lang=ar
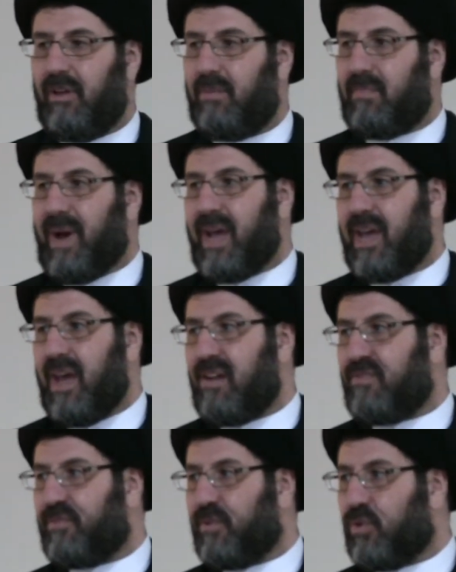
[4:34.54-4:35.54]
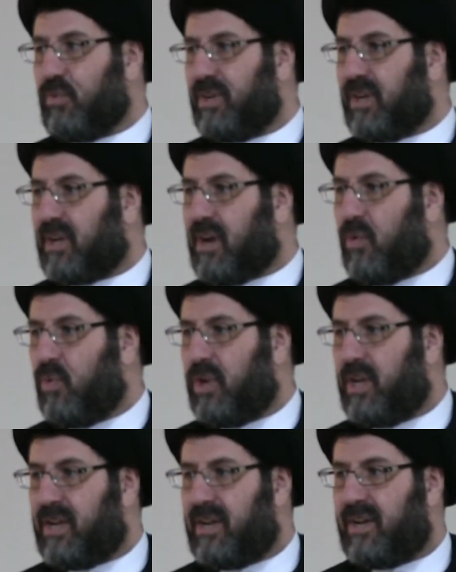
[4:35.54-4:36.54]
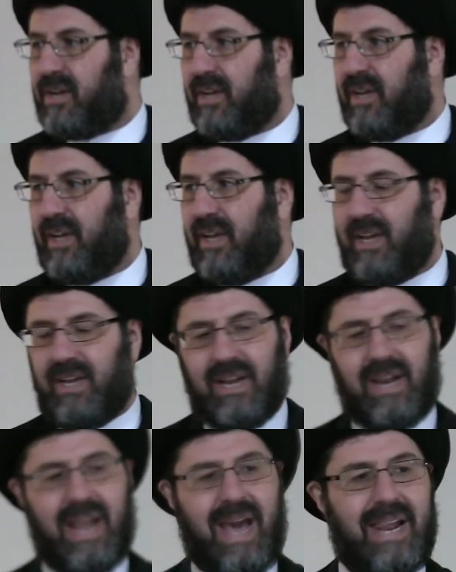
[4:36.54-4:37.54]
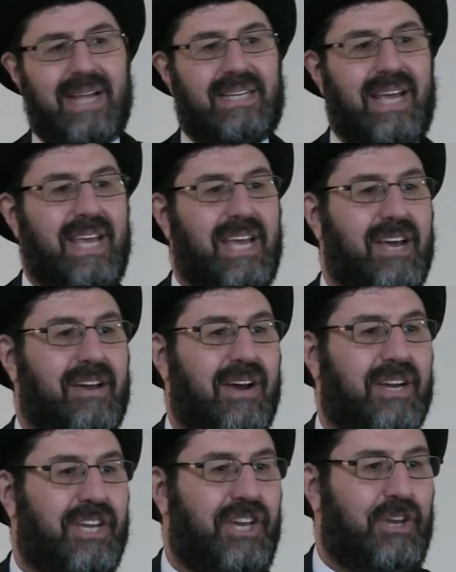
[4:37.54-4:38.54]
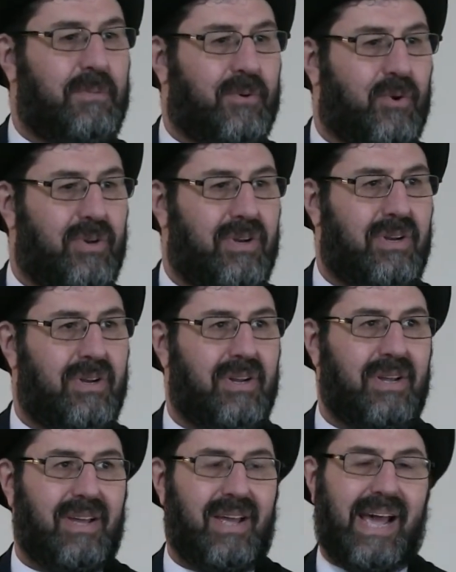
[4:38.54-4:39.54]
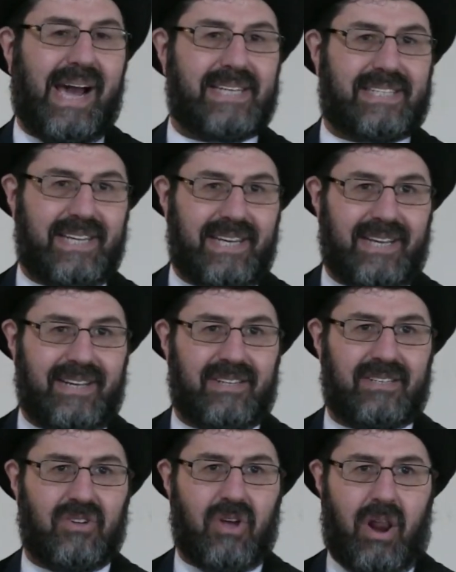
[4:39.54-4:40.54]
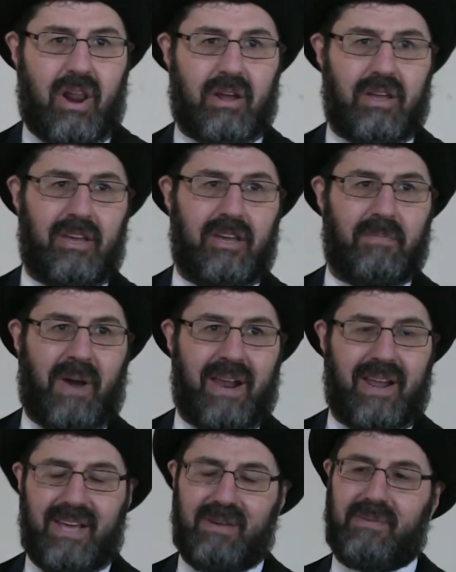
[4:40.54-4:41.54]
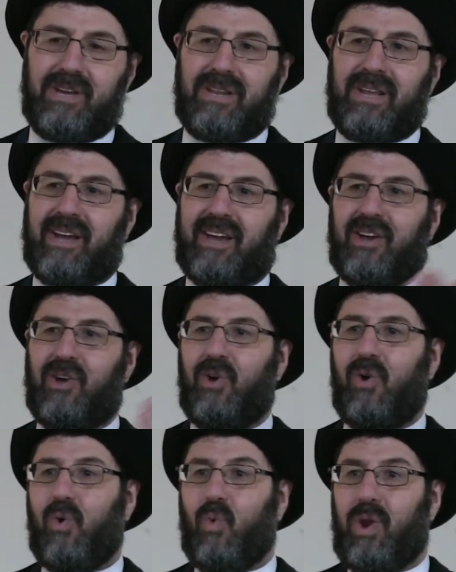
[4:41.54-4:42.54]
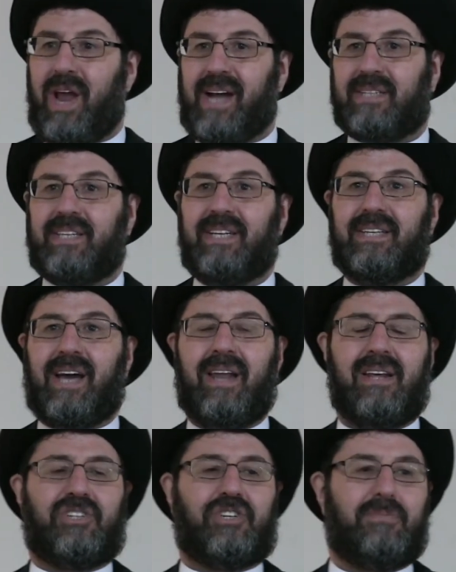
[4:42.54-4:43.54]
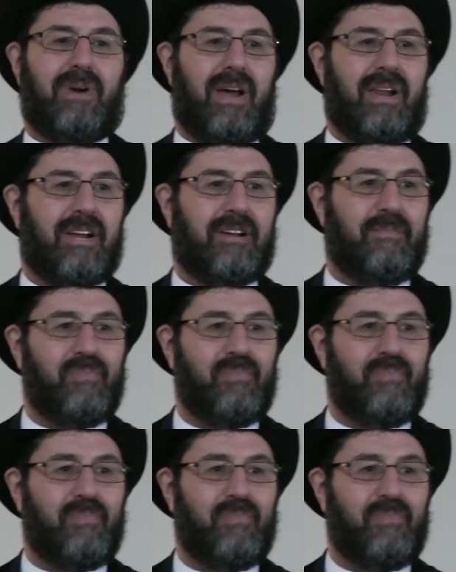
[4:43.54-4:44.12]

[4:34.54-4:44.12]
ما يلفظ من قول إلا لديه رقيب عتيد الرقيب على يمينك والعتيد على شمالك